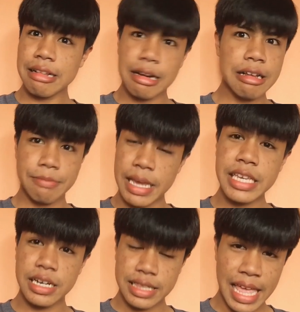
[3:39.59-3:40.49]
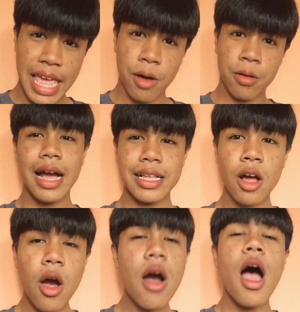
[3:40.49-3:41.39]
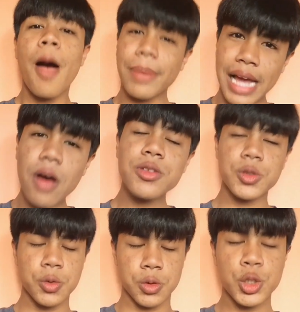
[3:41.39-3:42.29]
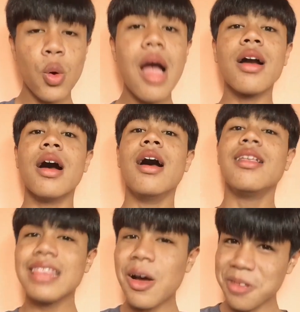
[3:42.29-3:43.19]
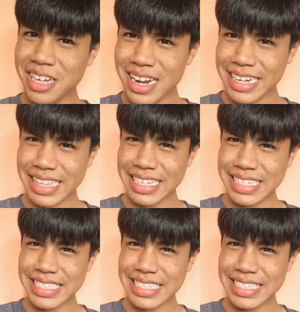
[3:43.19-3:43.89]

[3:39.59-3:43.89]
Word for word: เกินๆมาเยอะแล้วงั้นก็ไปเข้าสู่ช่วงเล่าเรื่องกันเล